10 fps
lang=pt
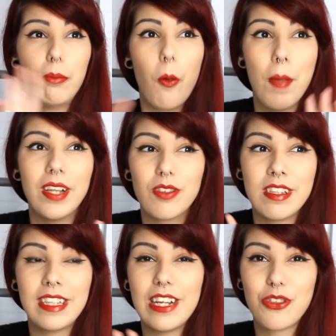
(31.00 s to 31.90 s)
momentos
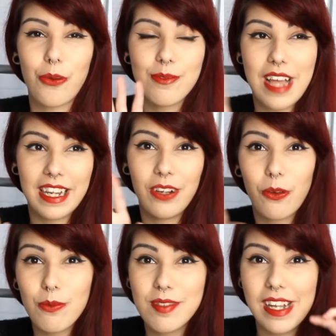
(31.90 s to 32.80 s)
em que eles conseguem
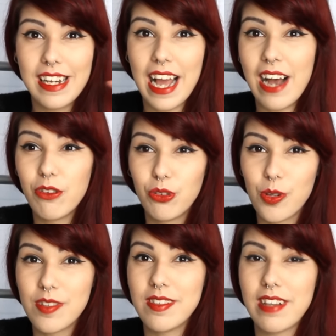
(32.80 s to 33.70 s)
conciliar os
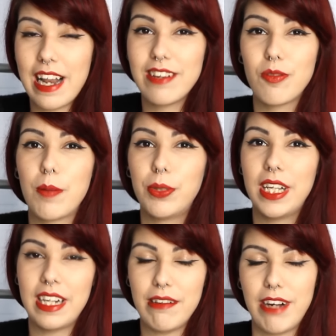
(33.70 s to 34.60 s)
dois em silêncio para
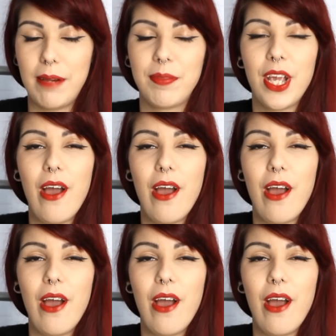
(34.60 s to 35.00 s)
poder gravar.